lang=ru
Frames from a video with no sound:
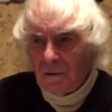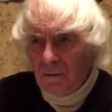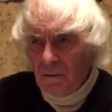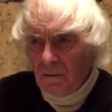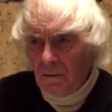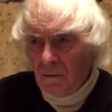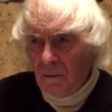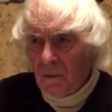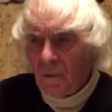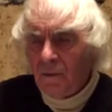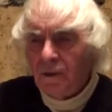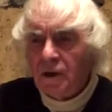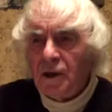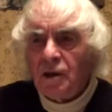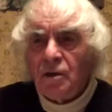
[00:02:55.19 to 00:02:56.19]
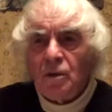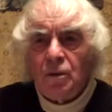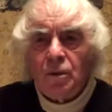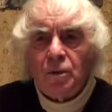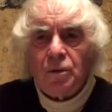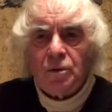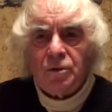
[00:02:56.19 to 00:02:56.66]

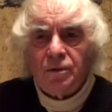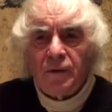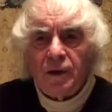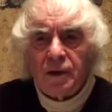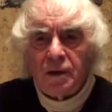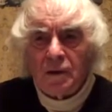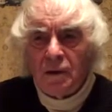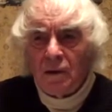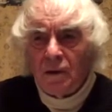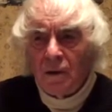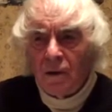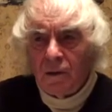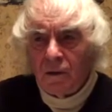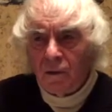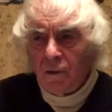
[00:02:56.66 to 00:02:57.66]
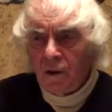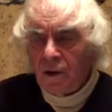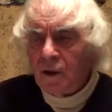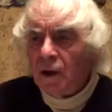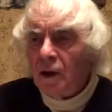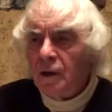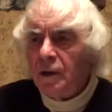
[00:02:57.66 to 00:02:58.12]
руководителю Русвати Юрию
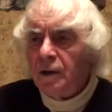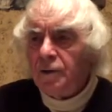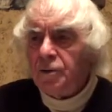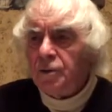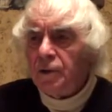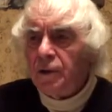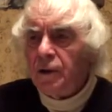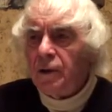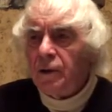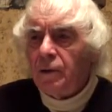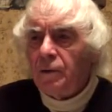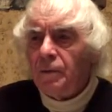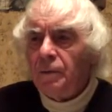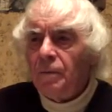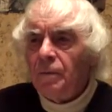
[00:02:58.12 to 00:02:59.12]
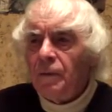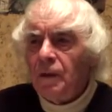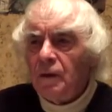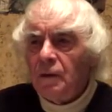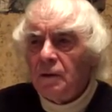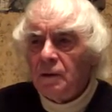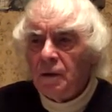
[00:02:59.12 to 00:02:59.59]
Николаевичу Рериху.
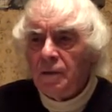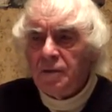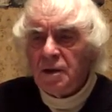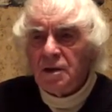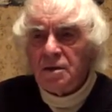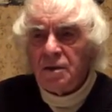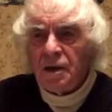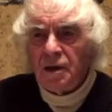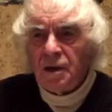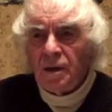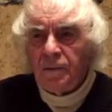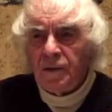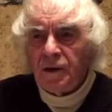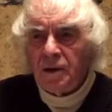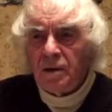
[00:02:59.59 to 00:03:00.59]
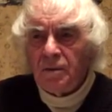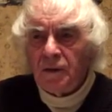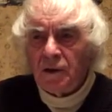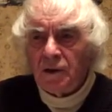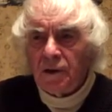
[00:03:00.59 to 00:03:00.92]
Там есть все необходимые